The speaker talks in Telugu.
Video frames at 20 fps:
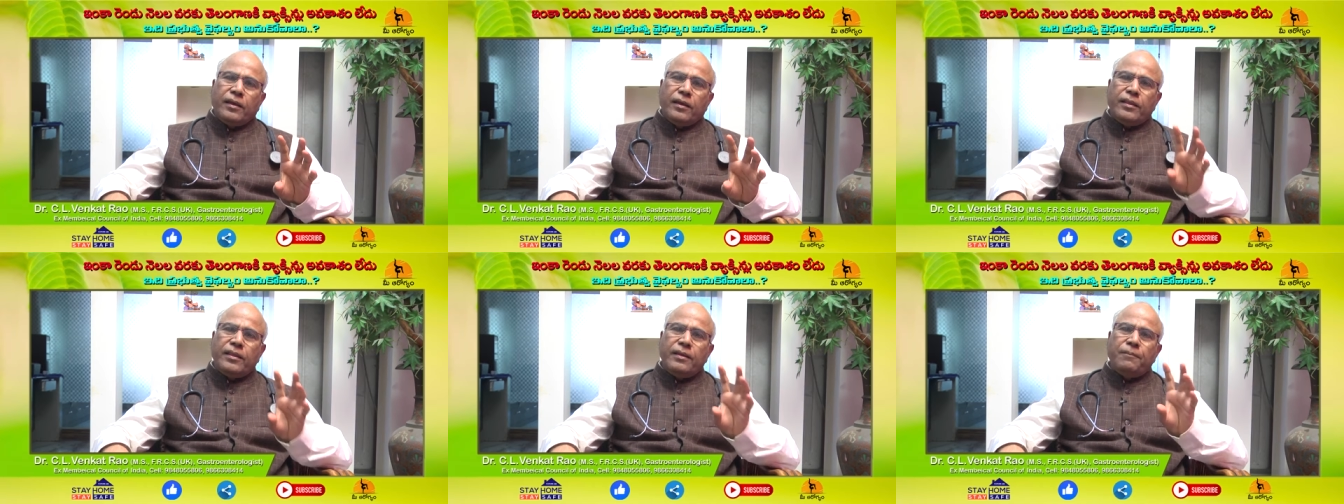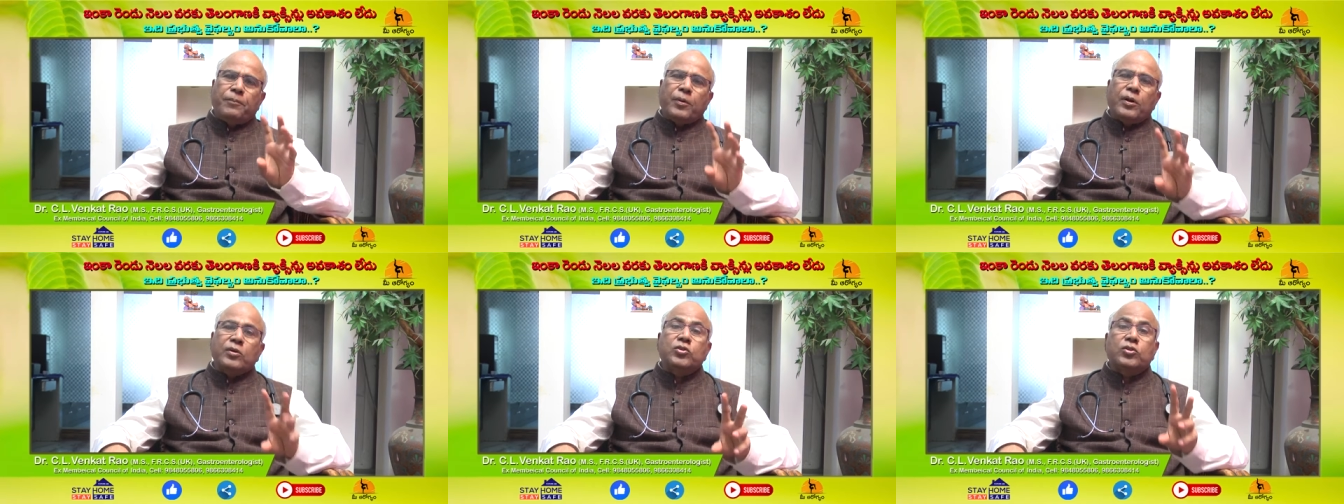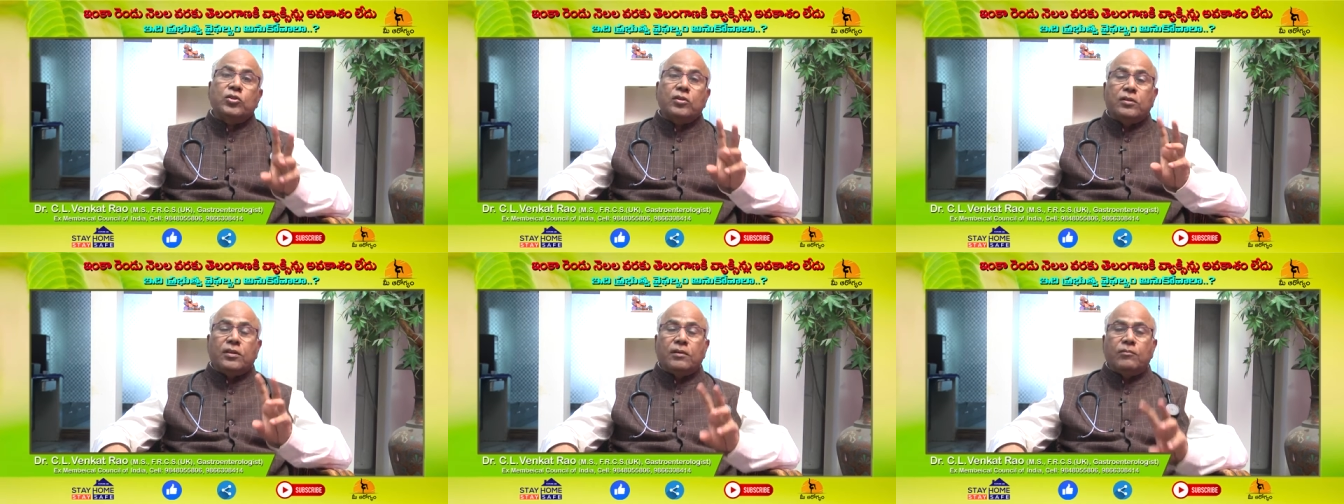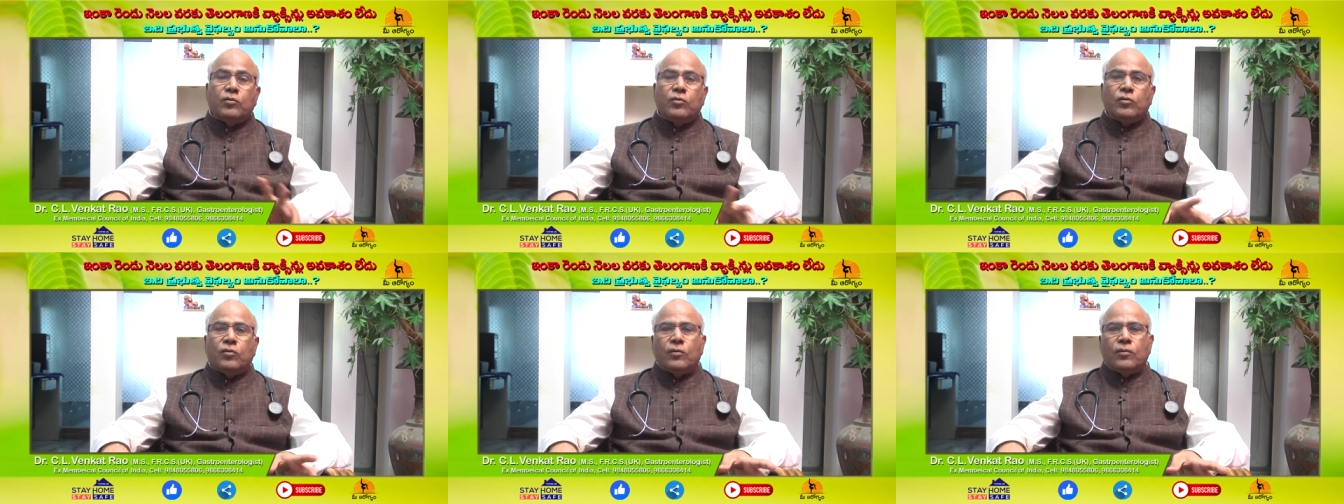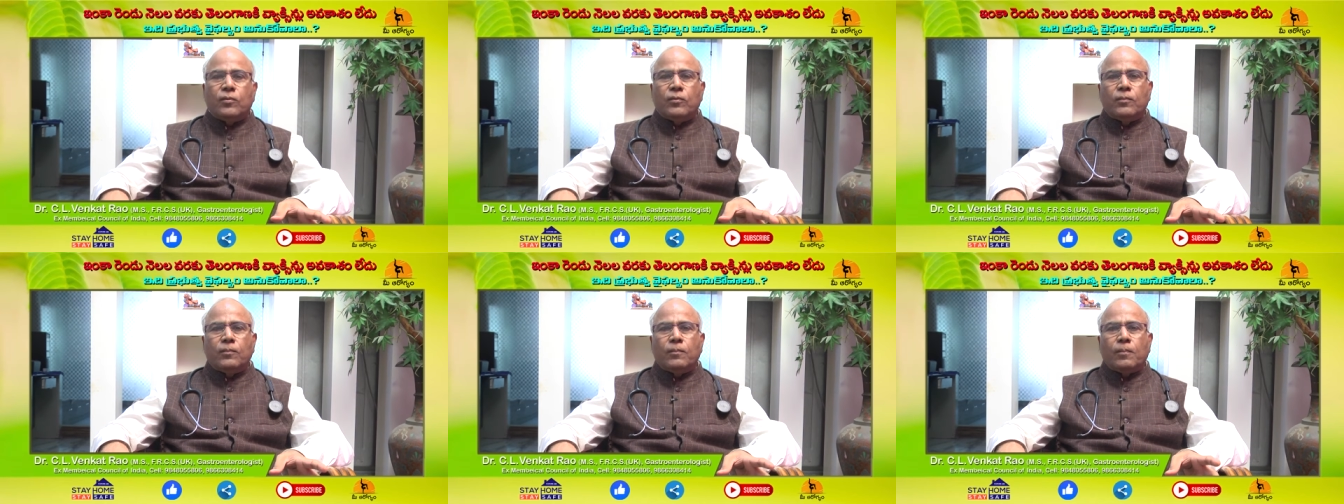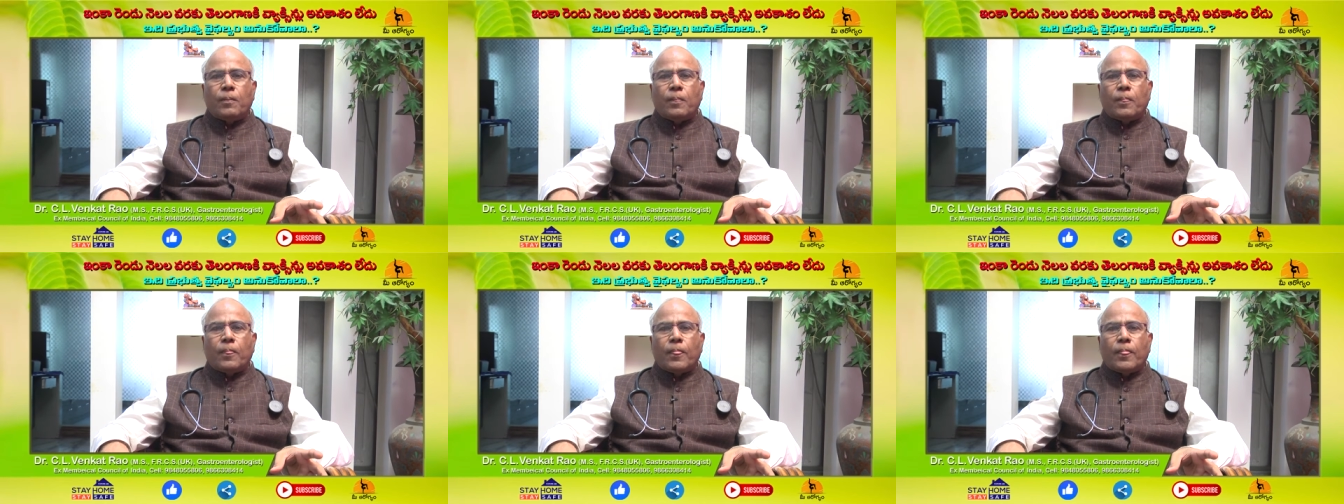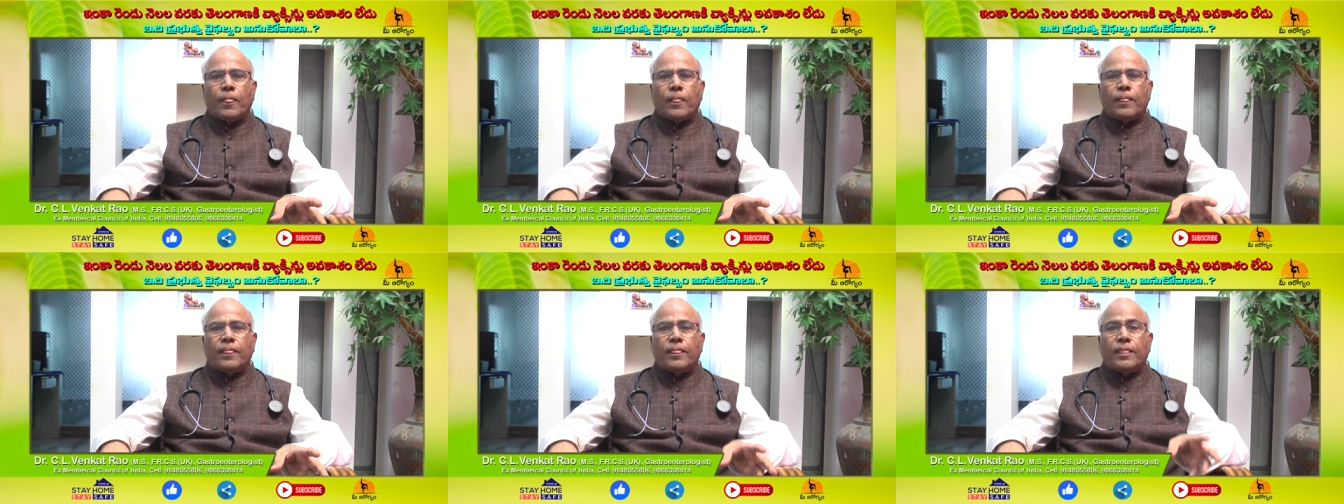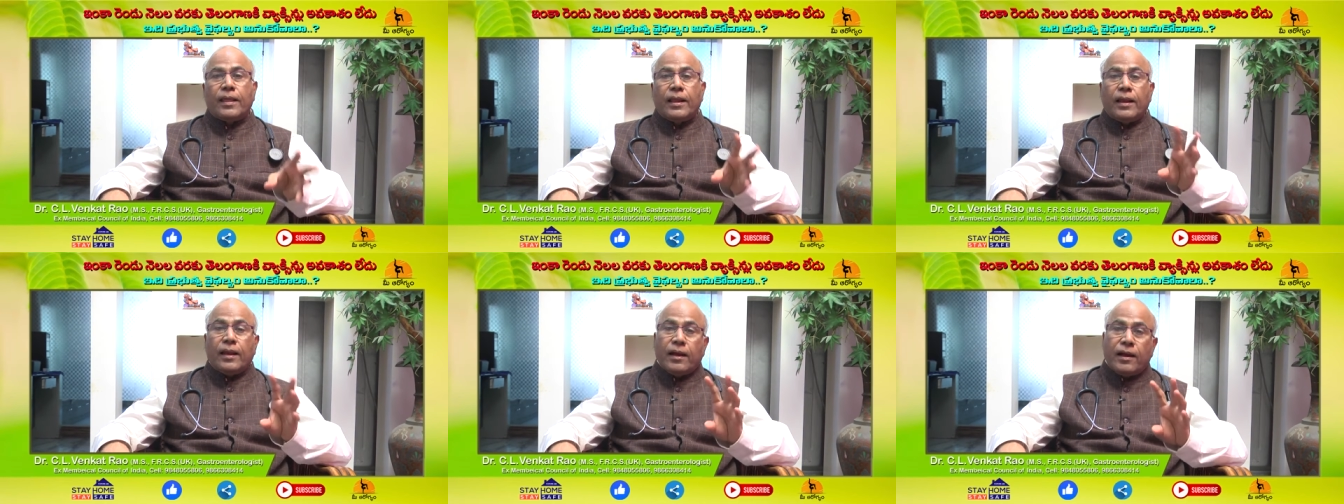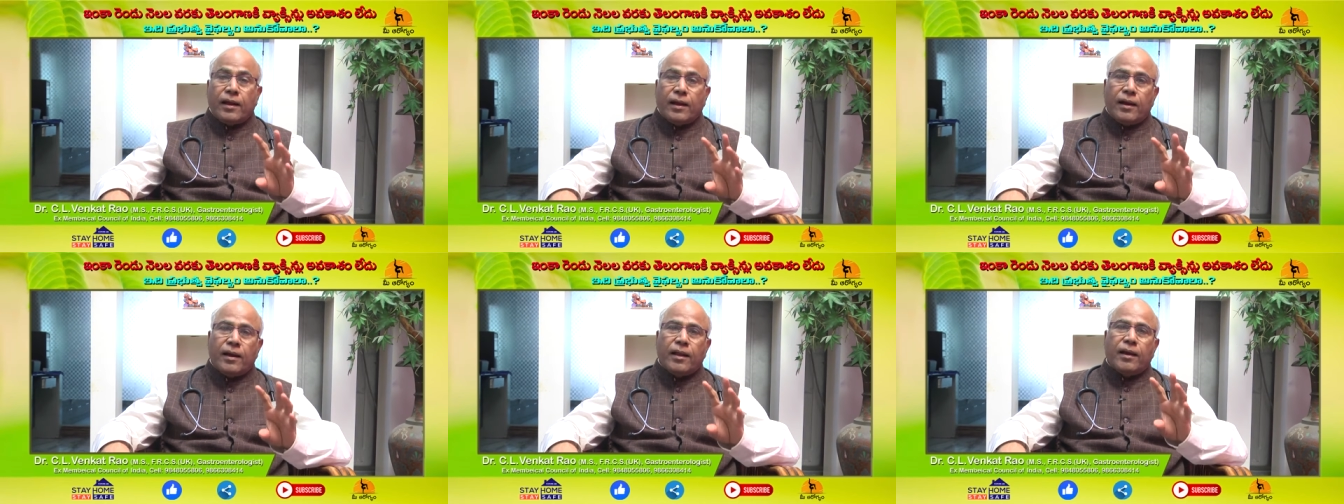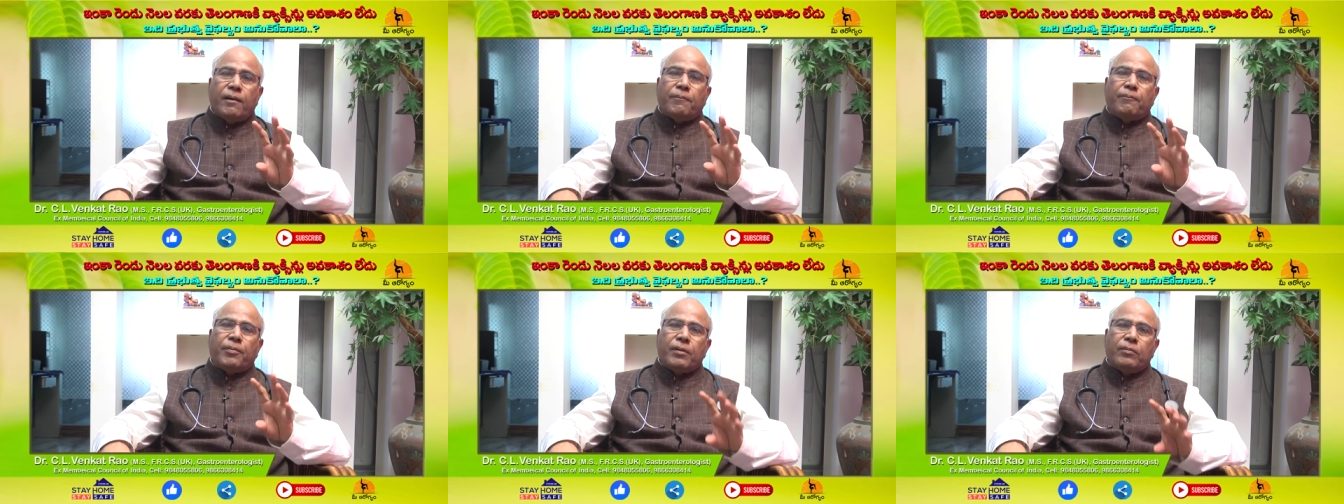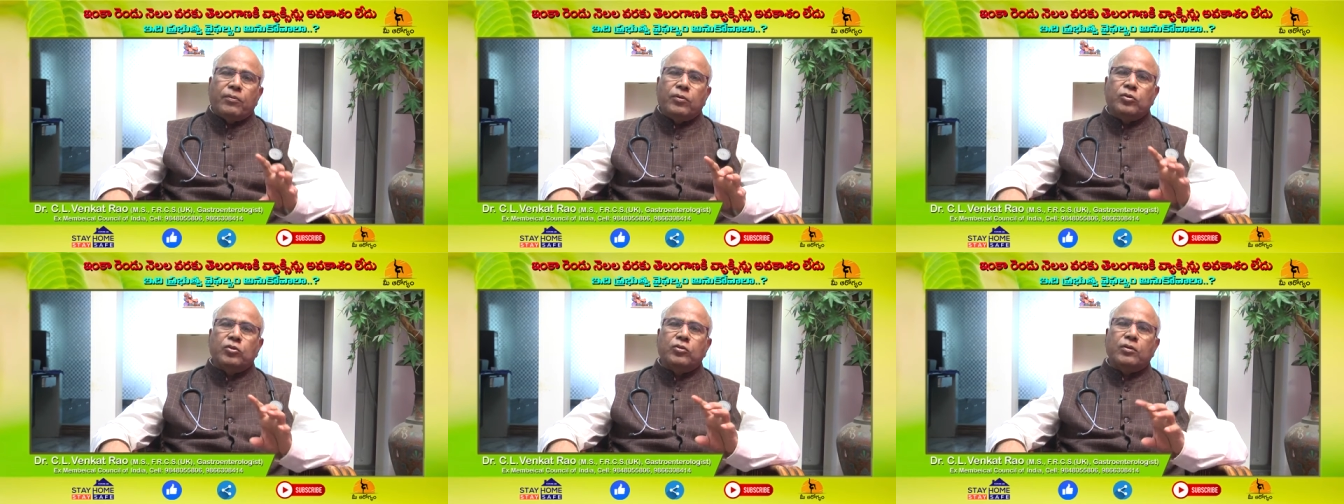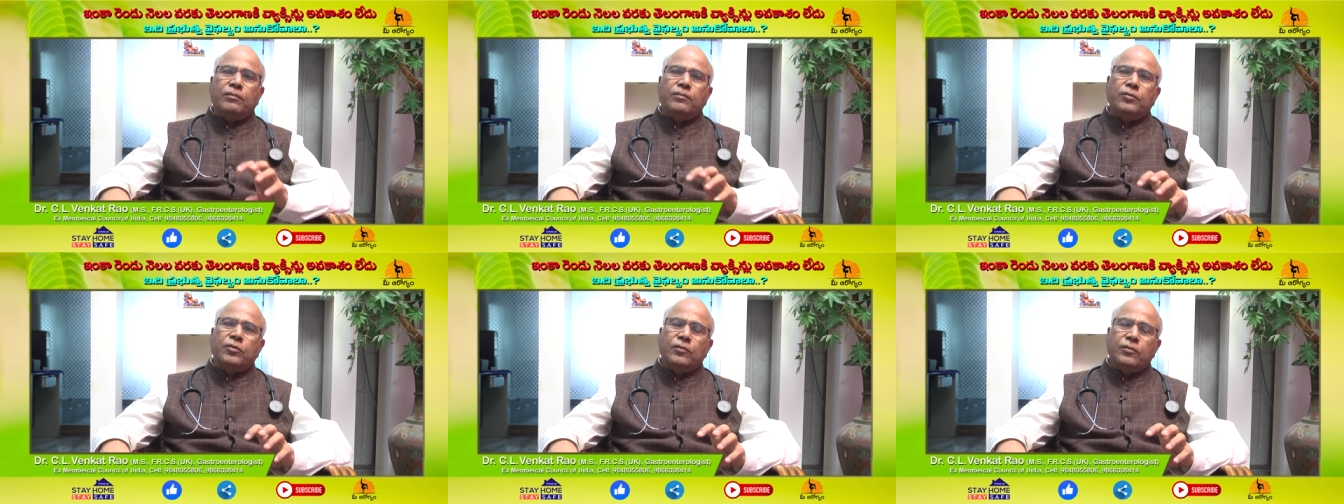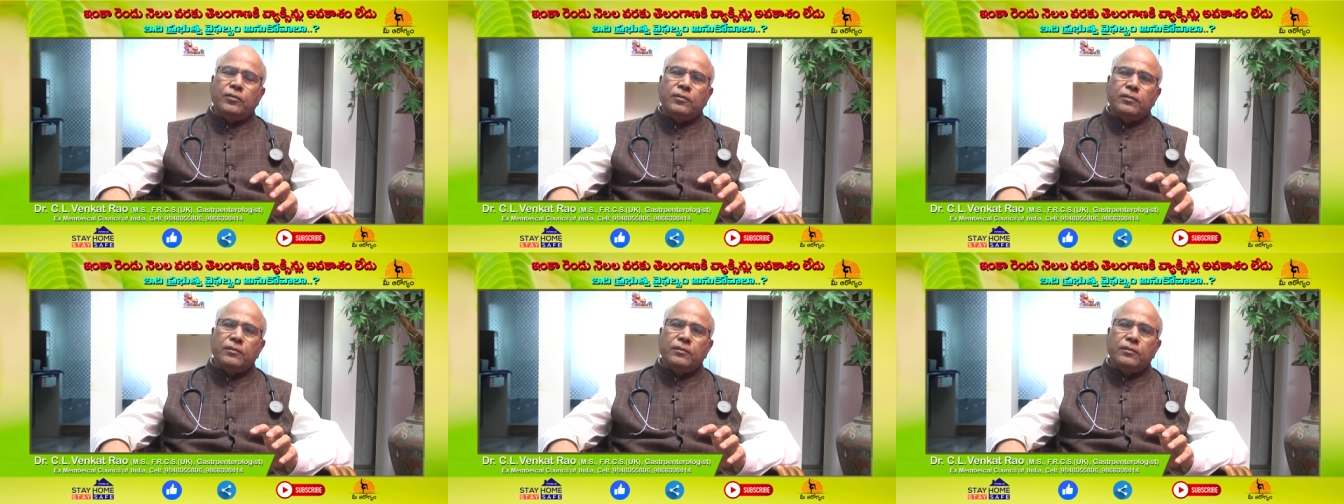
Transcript: ఇది ప్రస్తుతము తెలంగాణ ప్రభుత్వము